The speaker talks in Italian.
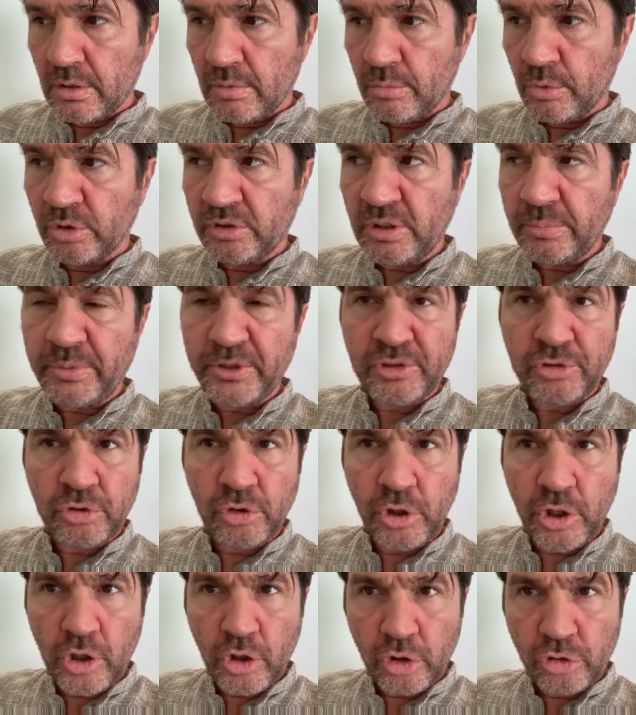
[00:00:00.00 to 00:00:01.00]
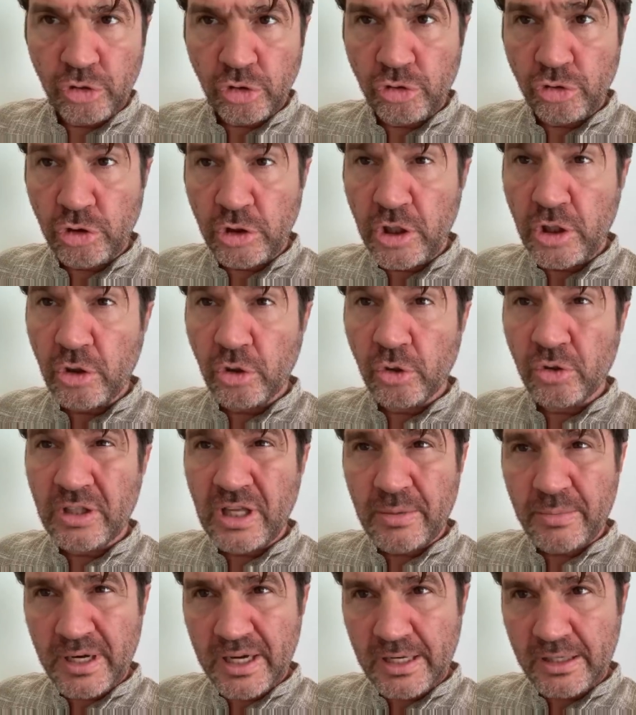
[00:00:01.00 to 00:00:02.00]
Molte persone oggi ci dicono di
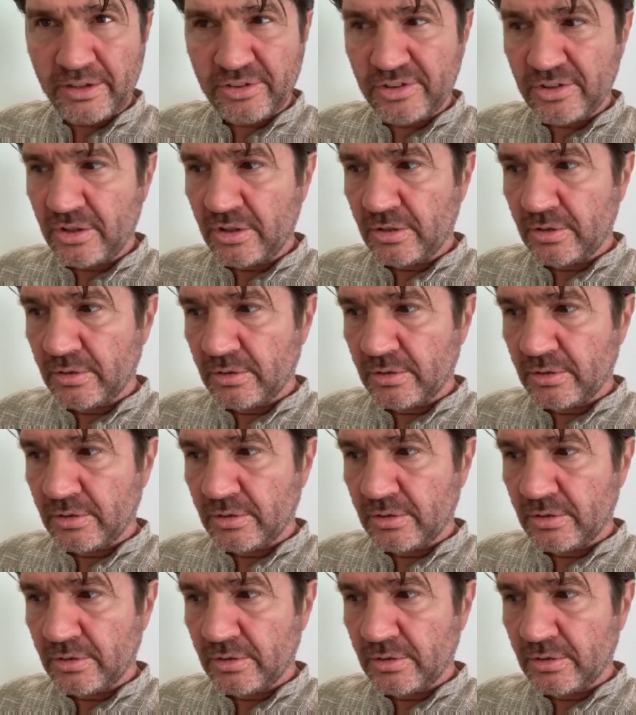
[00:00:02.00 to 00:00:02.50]
amarsi.